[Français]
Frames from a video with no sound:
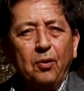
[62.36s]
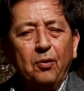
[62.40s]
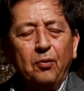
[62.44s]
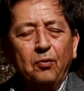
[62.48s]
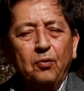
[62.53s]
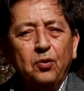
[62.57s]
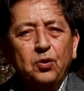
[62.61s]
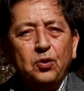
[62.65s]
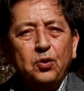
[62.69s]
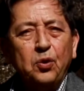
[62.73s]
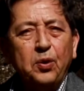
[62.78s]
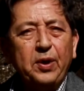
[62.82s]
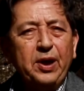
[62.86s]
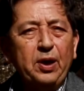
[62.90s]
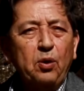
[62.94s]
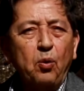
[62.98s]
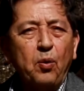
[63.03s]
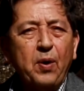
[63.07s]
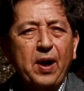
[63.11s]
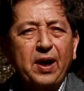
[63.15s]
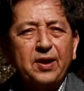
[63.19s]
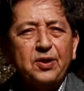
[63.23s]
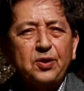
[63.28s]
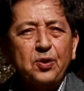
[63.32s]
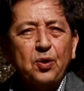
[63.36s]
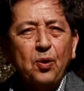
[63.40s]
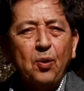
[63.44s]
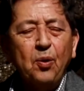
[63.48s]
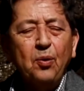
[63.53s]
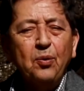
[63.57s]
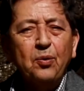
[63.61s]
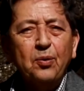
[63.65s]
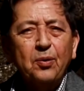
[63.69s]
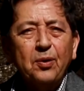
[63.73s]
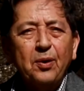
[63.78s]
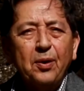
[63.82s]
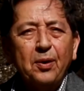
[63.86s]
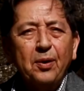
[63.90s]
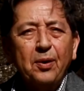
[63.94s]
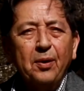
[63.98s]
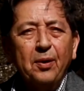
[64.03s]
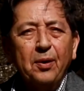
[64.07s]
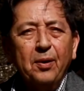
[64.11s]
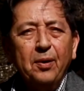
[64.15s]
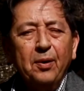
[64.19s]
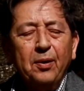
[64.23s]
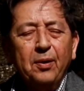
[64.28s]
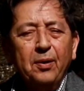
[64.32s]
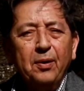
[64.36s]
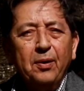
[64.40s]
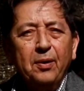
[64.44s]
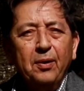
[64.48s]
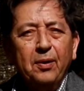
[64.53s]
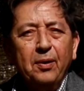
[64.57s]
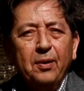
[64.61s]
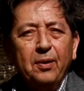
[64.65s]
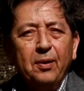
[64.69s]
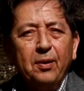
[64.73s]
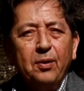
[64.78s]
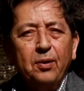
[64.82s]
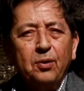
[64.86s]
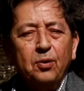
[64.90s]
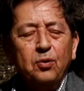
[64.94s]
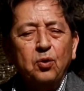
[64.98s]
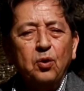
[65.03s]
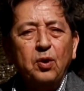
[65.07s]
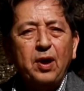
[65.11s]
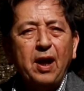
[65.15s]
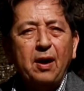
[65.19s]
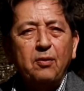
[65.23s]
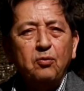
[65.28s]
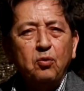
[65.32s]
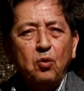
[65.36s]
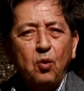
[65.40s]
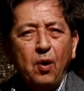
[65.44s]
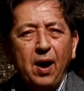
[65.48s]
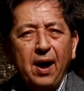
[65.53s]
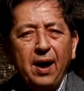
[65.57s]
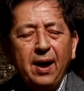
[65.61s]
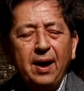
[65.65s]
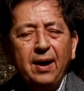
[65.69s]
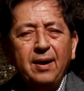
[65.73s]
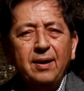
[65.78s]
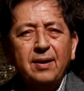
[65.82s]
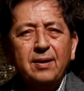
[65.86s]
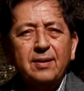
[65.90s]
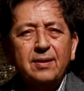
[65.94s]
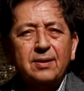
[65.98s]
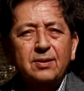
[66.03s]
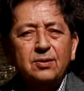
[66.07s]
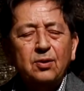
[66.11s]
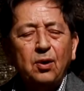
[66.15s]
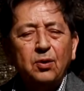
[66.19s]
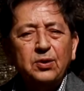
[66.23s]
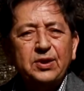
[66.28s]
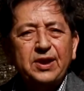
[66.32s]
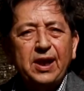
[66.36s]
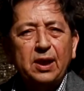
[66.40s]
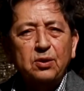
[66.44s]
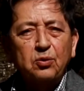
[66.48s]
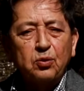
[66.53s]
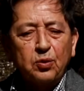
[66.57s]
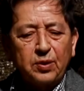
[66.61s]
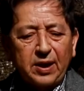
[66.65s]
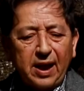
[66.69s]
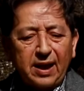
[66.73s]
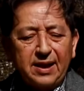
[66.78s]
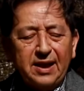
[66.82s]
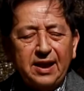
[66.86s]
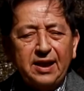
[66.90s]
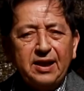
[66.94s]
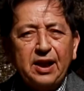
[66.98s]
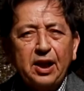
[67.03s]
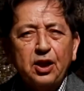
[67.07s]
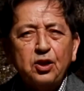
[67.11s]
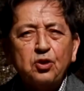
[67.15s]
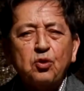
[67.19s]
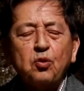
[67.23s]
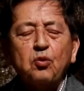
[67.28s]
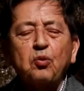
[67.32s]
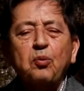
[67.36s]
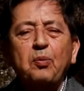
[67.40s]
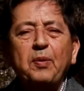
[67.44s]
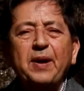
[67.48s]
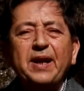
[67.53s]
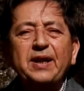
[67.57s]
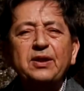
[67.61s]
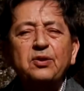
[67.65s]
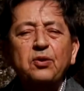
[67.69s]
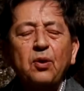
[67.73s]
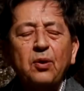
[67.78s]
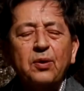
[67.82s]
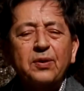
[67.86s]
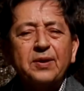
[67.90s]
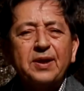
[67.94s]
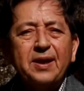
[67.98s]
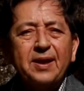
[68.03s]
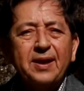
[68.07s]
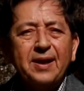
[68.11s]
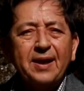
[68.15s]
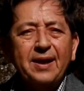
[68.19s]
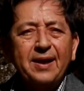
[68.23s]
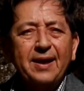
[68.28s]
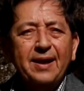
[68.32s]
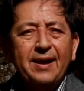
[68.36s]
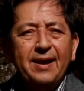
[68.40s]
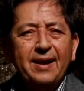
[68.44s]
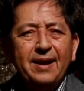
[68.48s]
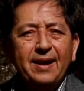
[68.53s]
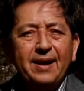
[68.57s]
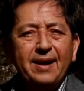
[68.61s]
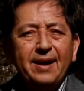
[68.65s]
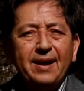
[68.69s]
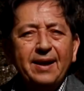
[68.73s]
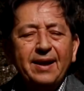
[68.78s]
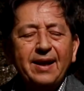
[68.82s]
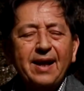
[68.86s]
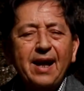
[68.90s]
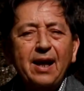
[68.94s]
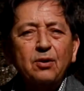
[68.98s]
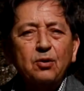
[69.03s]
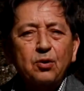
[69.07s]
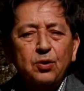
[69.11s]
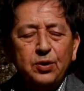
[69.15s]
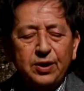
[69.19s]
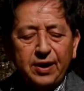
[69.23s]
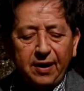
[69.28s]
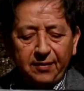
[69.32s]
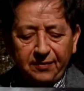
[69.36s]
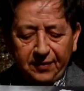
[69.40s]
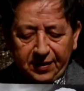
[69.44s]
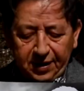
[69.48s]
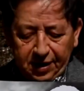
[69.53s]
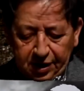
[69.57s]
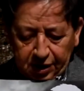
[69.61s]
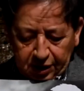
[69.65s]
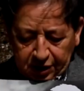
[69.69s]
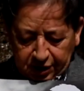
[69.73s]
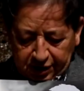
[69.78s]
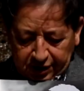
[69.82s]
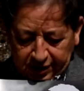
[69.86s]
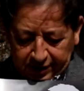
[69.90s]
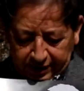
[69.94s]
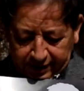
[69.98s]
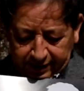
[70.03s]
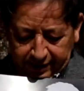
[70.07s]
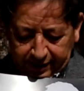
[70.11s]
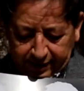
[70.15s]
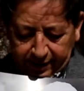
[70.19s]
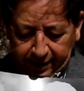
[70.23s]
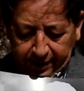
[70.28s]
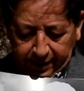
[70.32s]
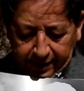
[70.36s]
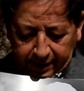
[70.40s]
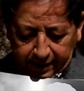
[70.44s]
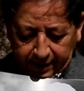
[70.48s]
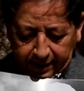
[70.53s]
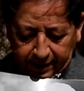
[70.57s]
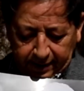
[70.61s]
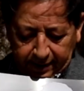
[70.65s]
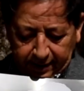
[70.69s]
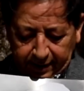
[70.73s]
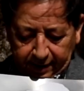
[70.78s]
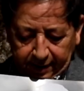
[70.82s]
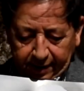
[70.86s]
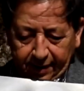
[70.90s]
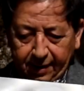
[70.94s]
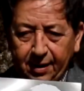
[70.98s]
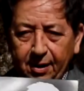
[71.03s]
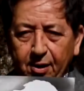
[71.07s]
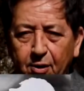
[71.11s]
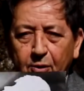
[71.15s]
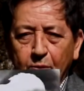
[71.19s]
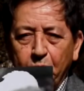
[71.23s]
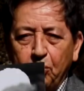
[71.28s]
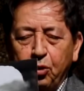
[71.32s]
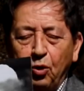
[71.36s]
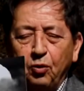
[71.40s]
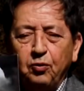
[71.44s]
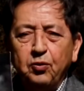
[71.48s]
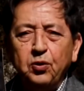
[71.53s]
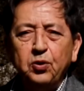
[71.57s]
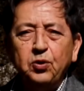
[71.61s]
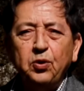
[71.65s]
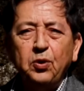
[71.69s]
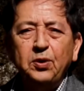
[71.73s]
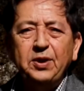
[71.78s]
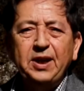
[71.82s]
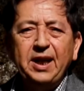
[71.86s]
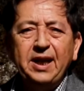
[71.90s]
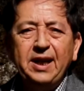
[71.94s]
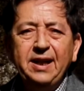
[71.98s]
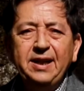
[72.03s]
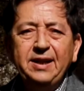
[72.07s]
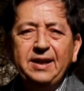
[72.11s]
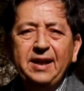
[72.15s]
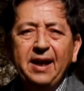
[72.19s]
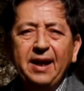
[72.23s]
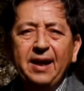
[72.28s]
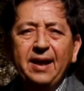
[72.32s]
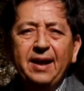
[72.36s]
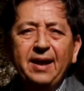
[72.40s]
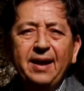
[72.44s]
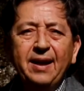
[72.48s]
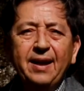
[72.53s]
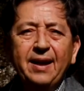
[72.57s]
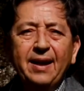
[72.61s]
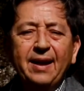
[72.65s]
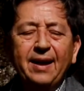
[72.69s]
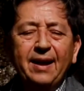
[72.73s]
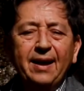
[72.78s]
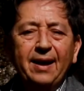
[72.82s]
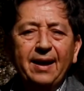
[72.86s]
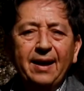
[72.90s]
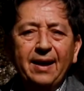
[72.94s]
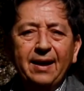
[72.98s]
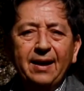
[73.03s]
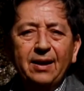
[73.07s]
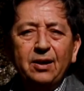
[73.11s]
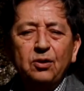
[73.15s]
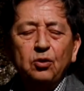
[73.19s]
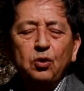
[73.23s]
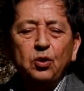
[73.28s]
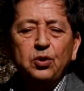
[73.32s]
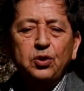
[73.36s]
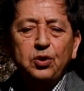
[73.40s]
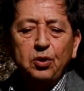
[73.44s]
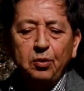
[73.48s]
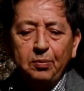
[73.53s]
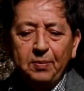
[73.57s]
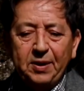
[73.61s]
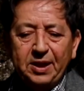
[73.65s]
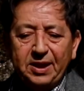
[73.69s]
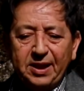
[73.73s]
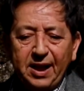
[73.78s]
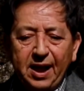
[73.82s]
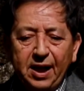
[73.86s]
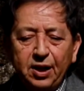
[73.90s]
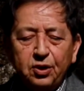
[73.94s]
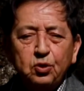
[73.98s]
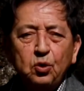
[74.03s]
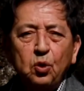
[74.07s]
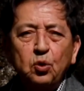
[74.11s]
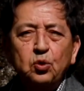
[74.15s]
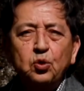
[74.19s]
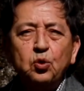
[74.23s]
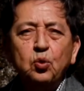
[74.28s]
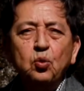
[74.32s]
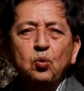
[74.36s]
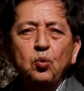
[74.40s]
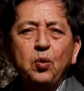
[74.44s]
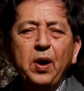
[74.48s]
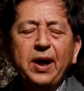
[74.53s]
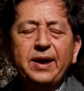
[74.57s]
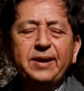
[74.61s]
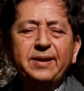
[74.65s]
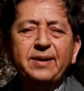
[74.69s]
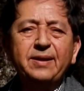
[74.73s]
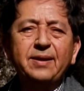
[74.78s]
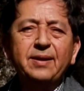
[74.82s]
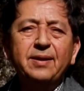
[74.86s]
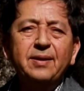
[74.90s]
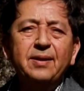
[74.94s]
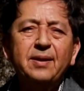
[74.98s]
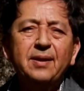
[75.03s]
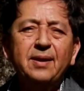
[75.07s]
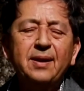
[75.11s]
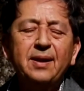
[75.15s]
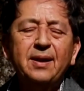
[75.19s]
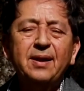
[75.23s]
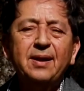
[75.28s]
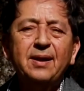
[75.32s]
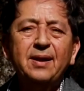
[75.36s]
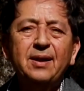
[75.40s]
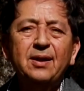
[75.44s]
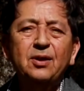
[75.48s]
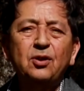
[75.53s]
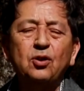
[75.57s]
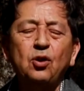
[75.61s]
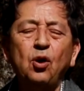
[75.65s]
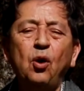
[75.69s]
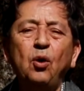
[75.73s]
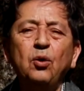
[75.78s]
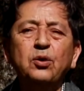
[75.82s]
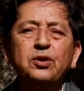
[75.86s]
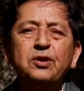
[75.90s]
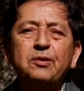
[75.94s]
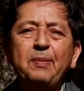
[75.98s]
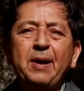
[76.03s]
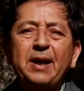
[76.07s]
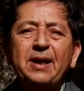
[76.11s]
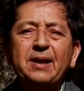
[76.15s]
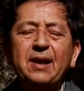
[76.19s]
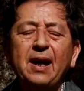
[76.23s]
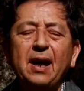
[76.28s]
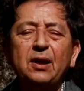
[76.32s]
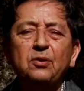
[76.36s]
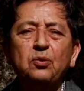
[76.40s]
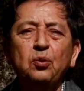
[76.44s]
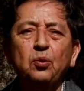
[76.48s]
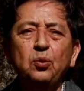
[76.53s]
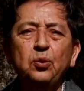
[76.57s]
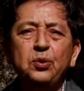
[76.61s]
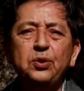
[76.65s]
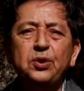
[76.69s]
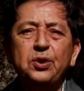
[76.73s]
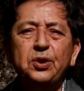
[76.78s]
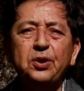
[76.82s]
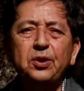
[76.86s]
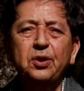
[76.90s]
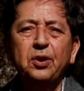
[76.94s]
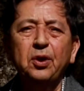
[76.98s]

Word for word: Vous aurez l'occasion de la voir dans sa totalité. Je vous présente quelques affiches pour vous donner l'idée de ce message qu'on souhaite transmettre à tous